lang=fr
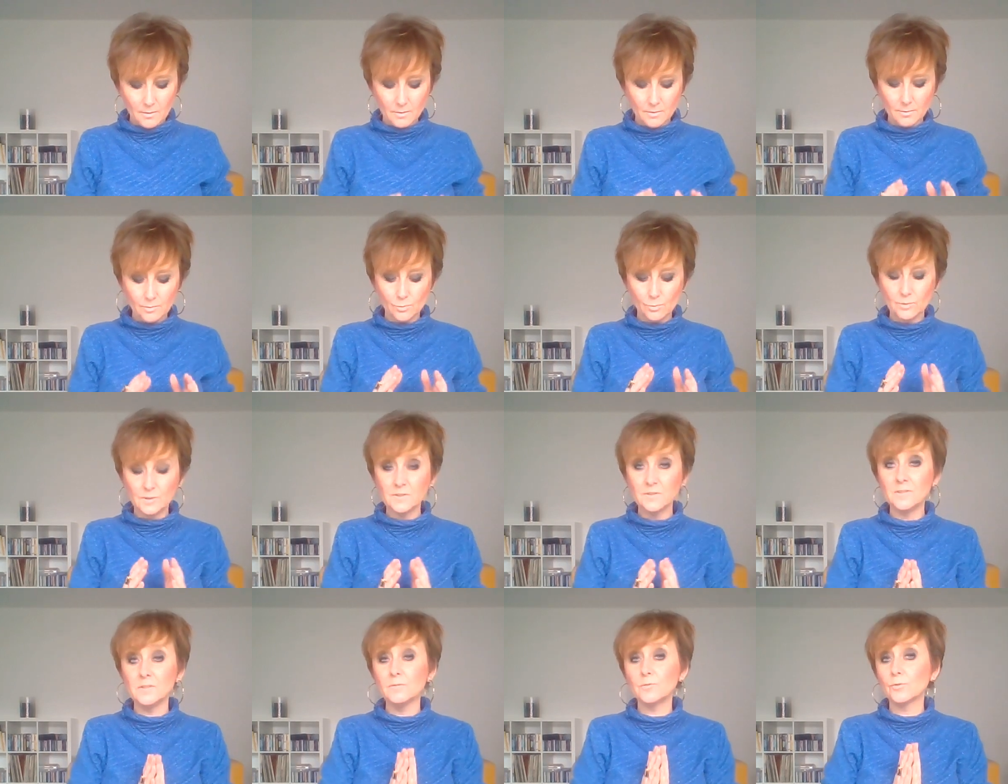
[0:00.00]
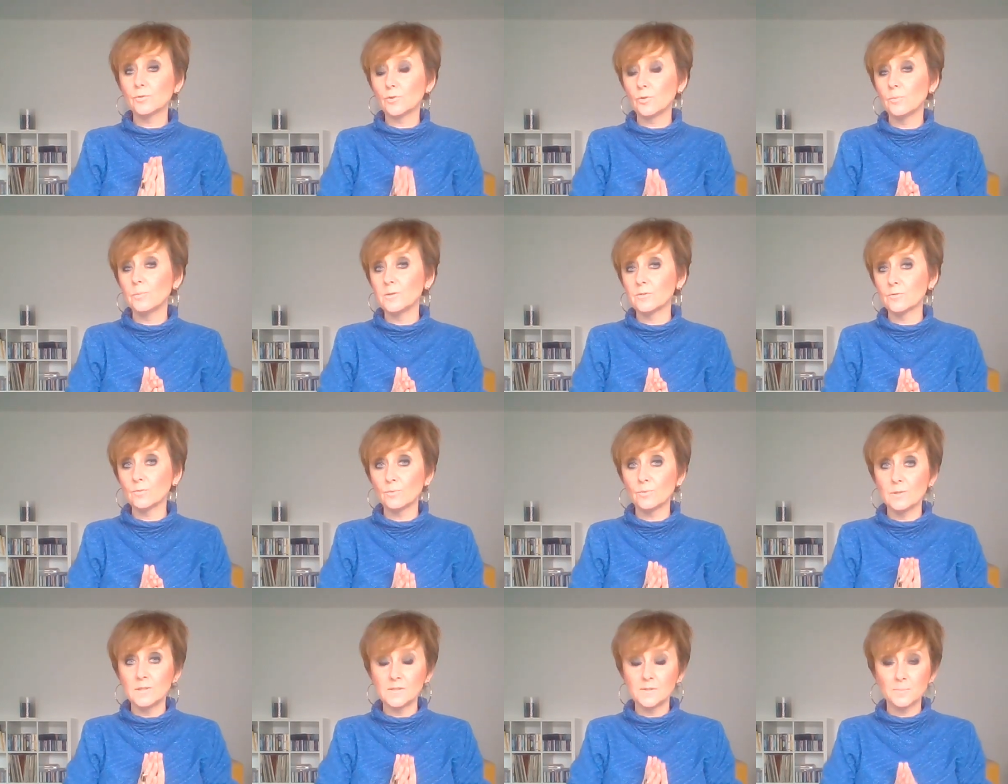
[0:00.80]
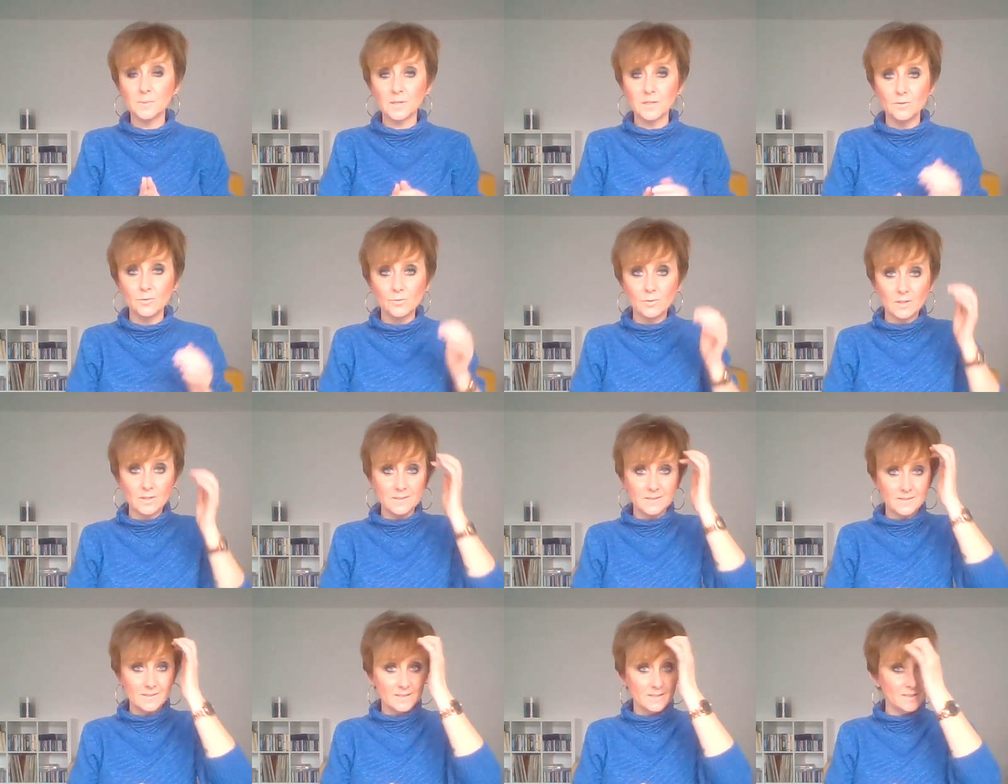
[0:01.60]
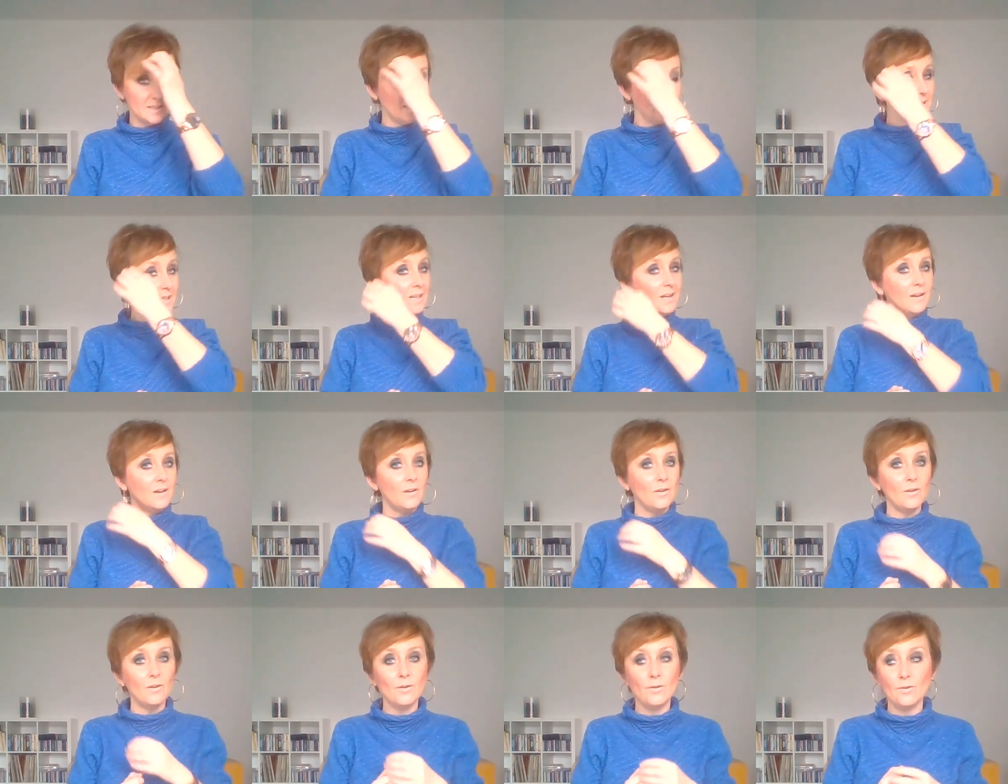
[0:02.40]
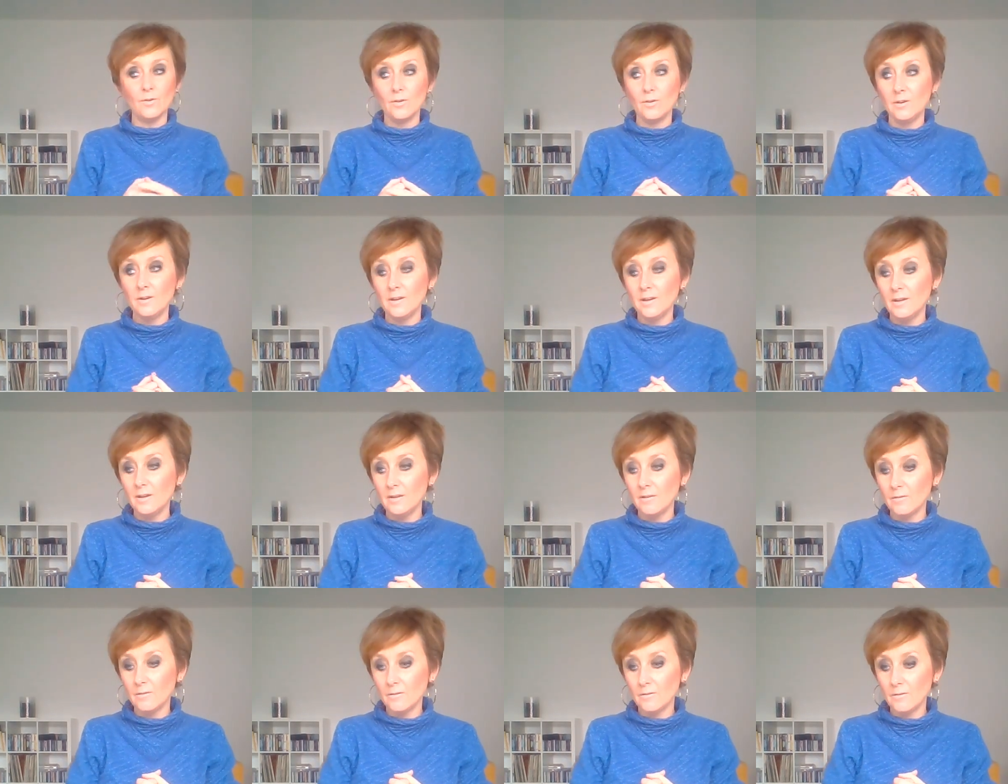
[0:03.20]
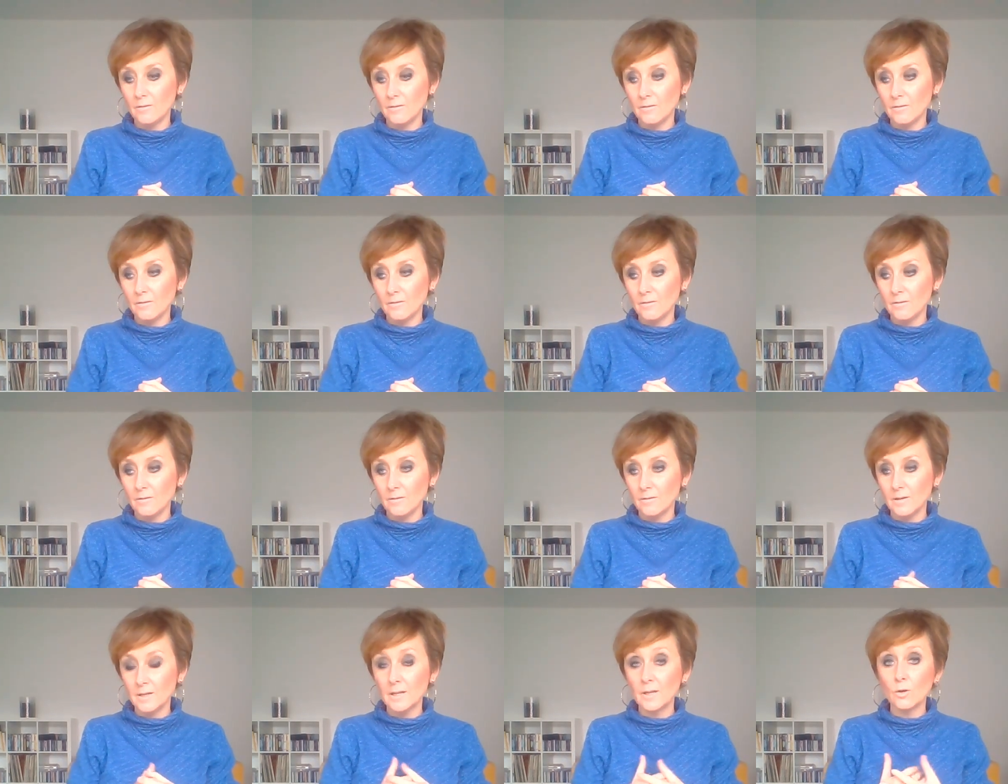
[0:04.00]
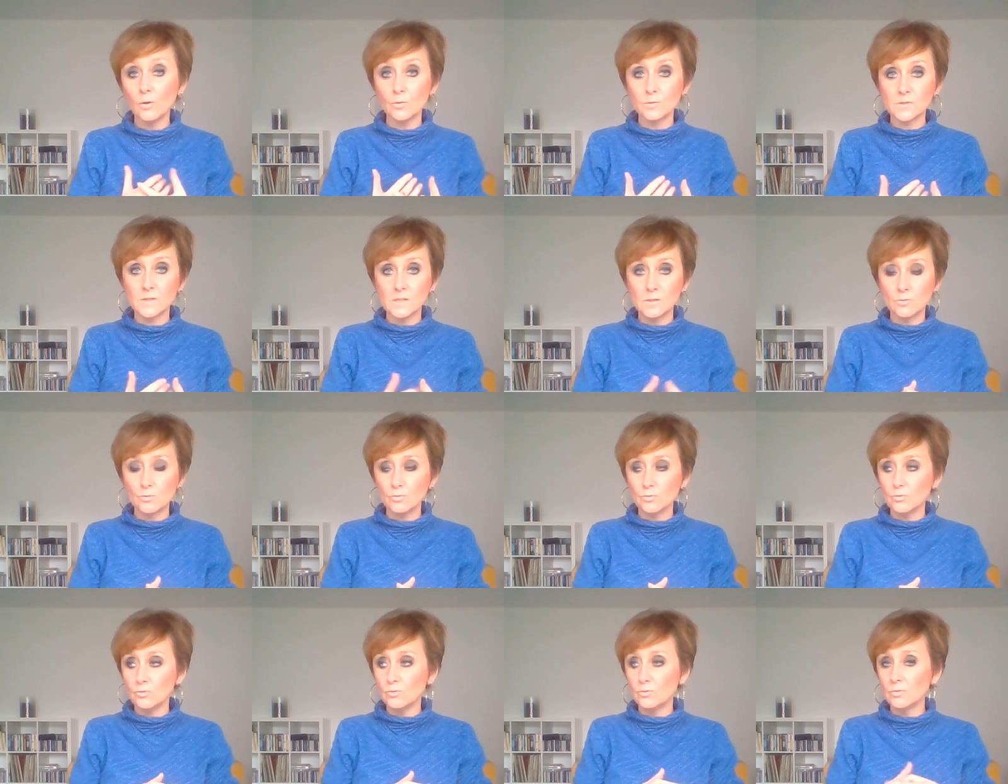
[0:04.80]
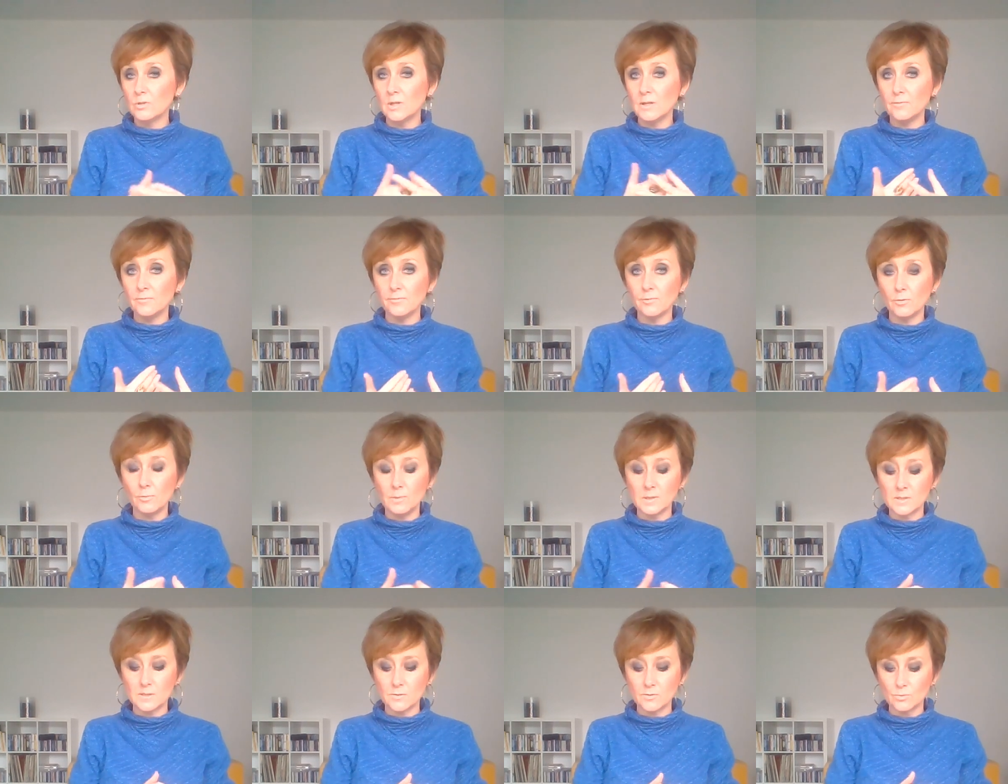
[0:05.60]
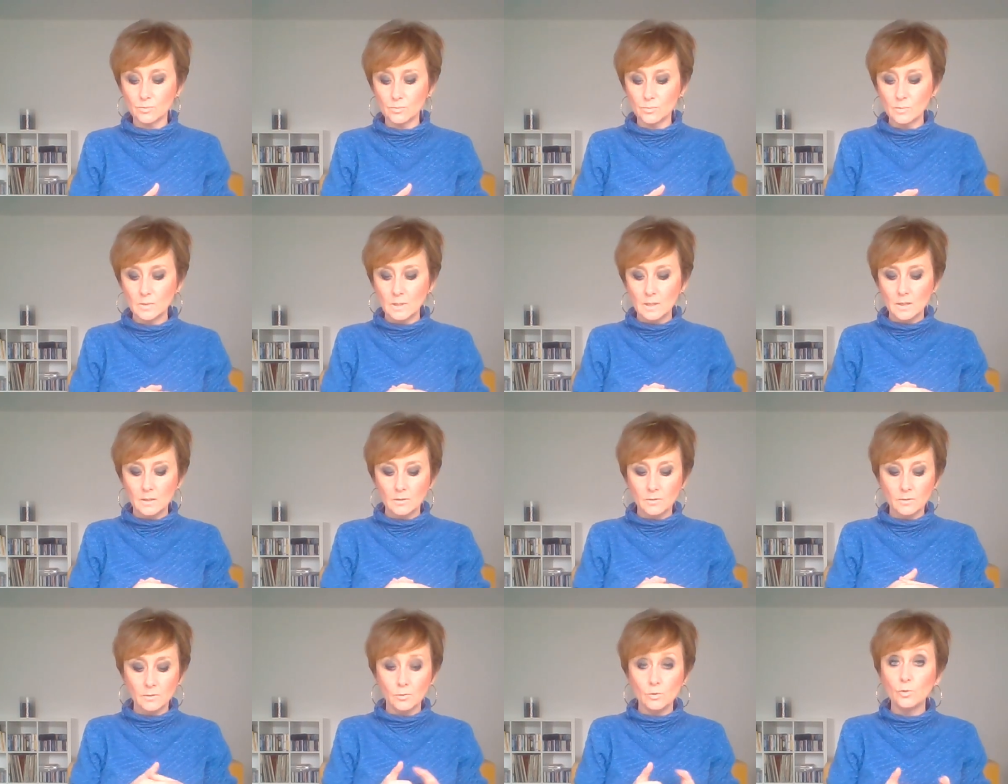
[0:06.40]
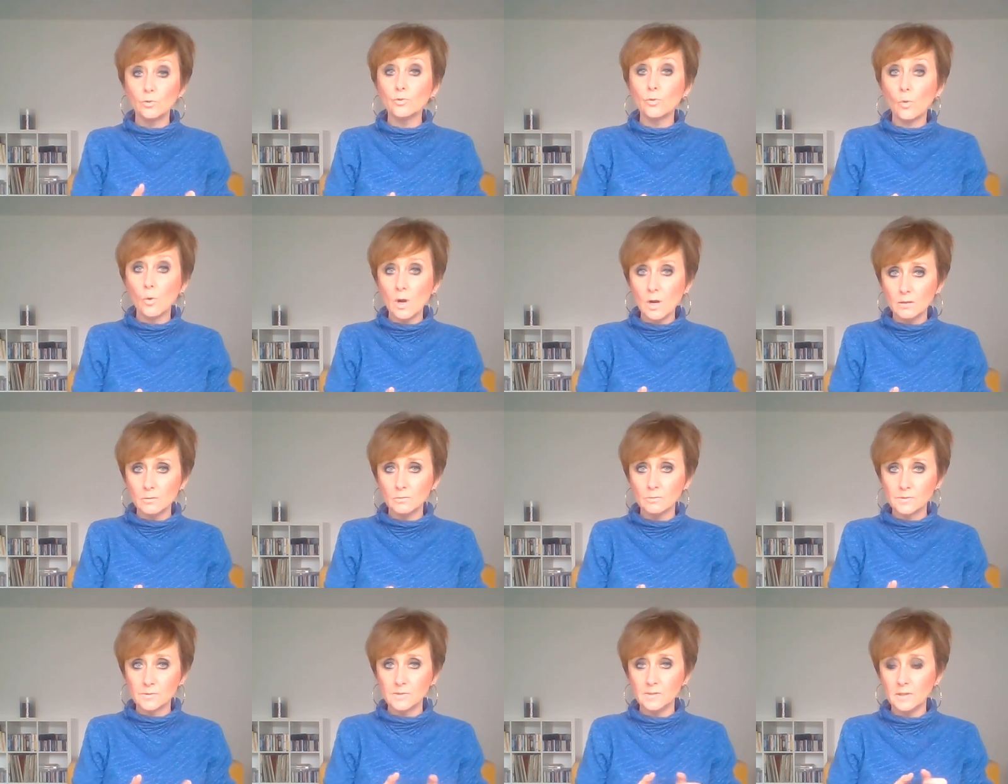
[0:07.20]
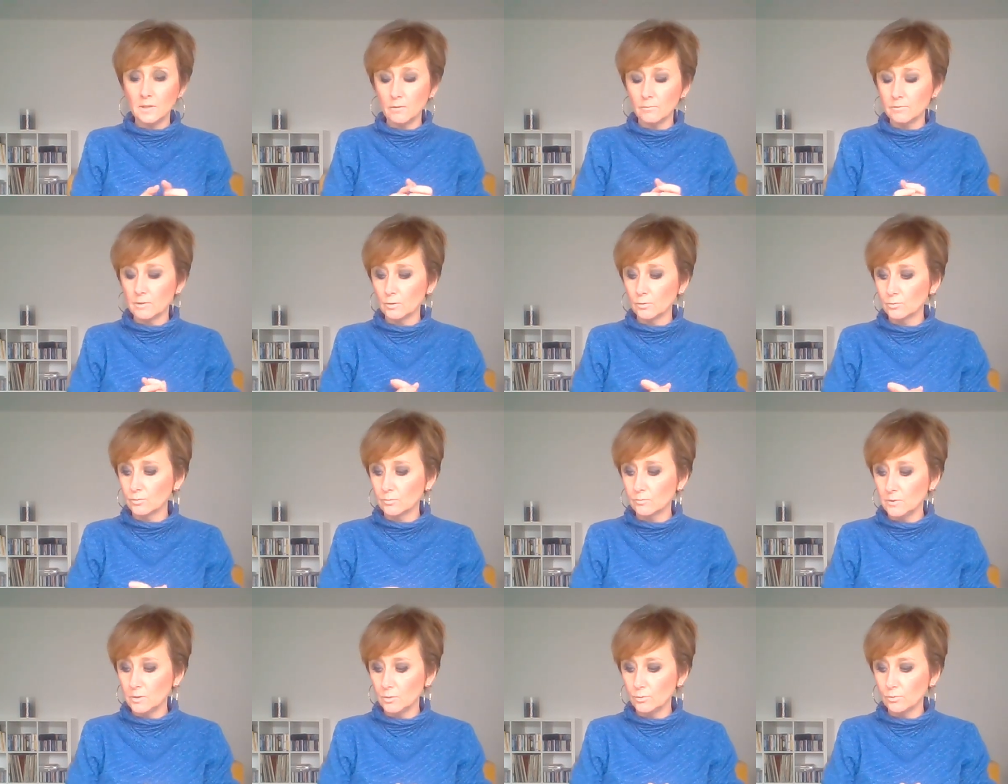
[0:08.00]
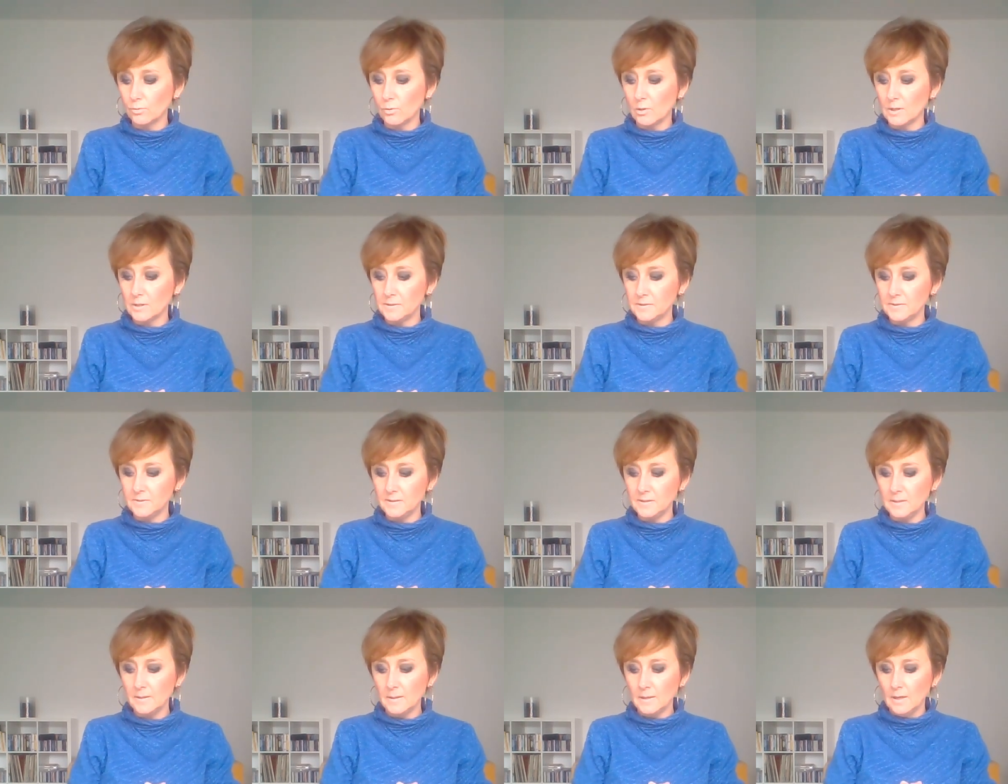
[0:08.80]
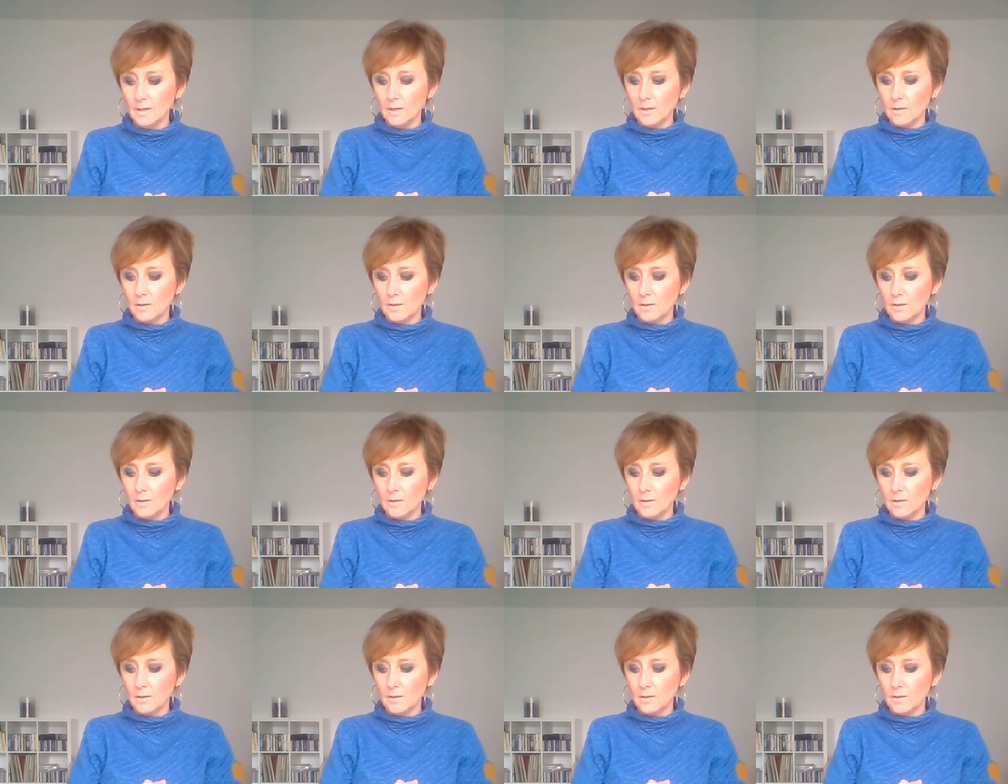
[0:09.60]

euh, donc ici, votre maison, la spiritualité, euh, euh, les, grandes études, les formations, le droit aussi, hein, on va retrouver le droit ici,